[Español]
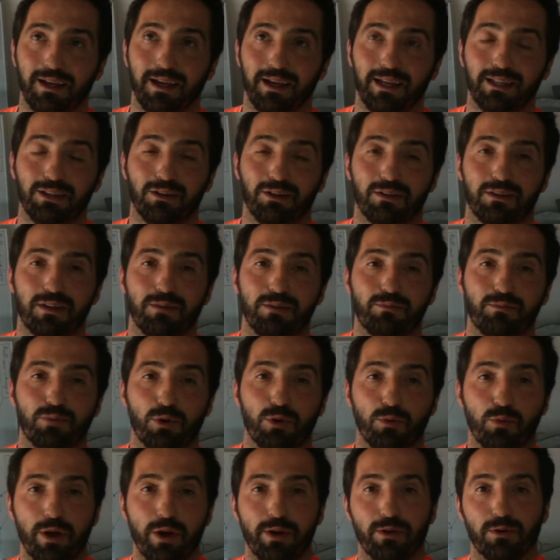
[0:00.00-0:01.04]
Entonces, pues
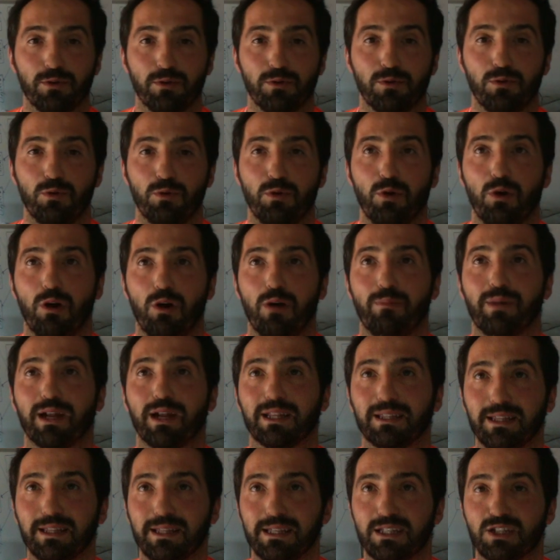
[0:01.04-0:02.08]
bueno, luego
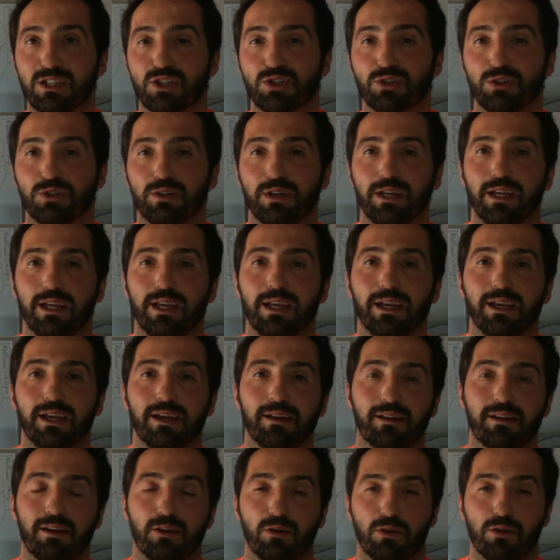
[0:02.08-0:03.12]
aparte de eso, eh,
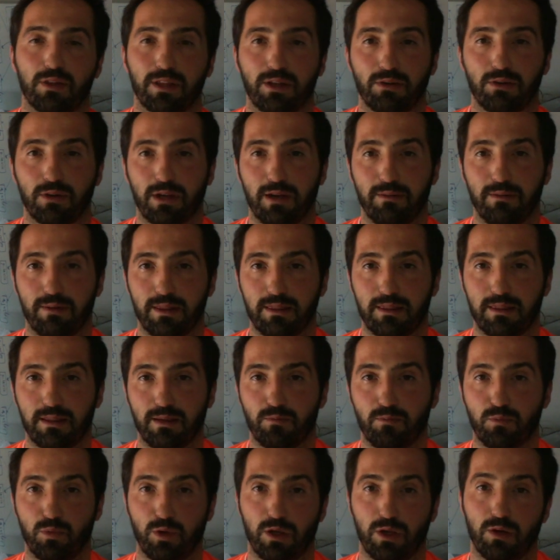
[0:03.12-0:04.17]
recordaros que a
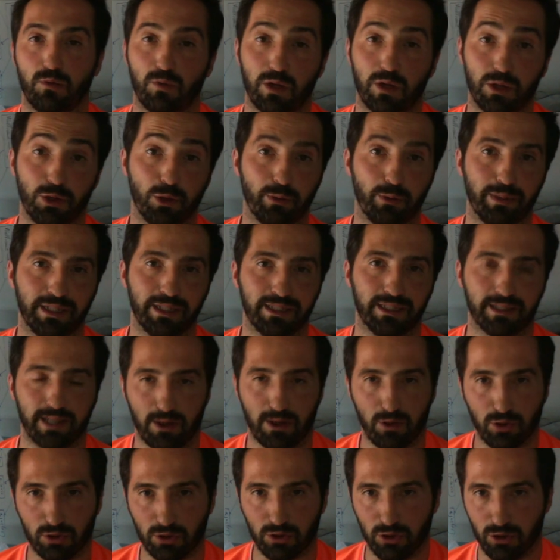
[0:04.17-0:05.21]
veces, pues cuando me
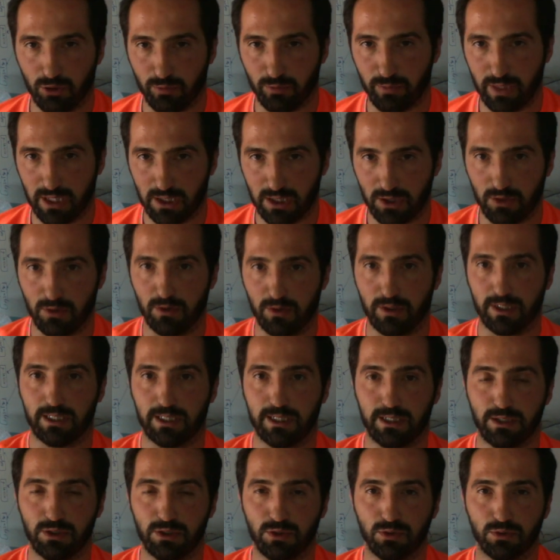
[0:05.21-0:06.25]
entrecorto en los vídeos, aunque
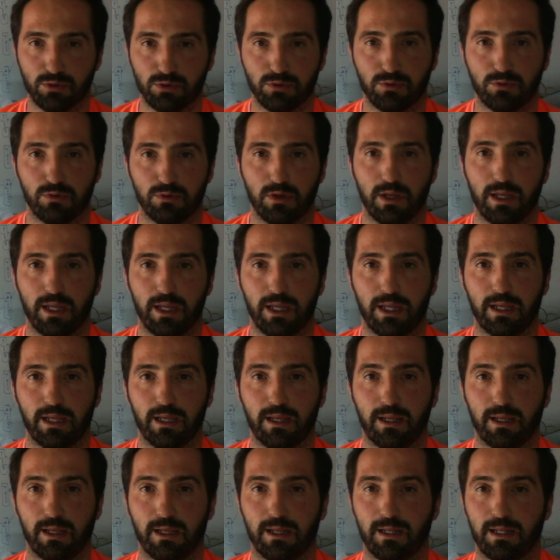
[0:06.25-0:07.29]
estén en YouTube,
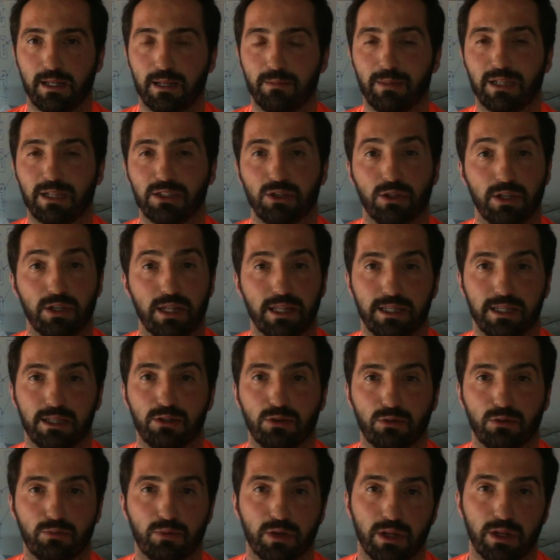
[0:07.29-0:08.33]
eh, la mayoría de
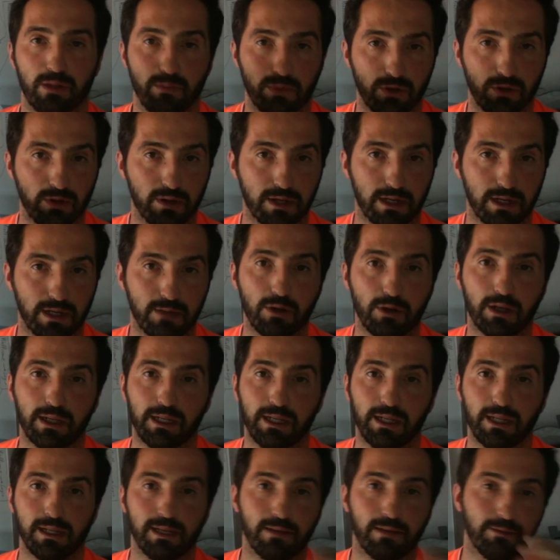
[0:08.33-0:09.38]
estos, por ejemplo, que grabo
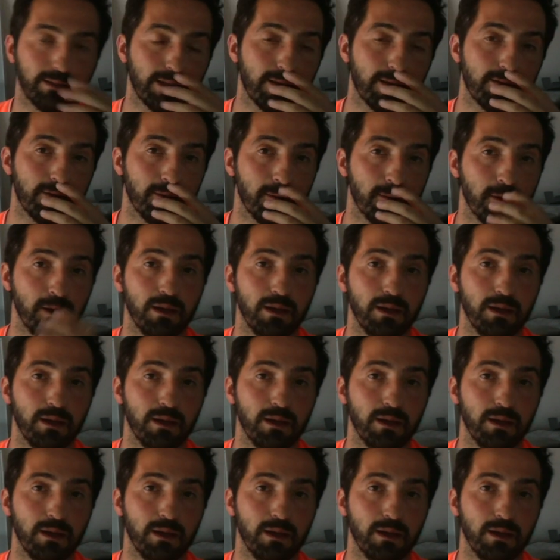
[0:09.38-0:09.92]
aquí en la habitación,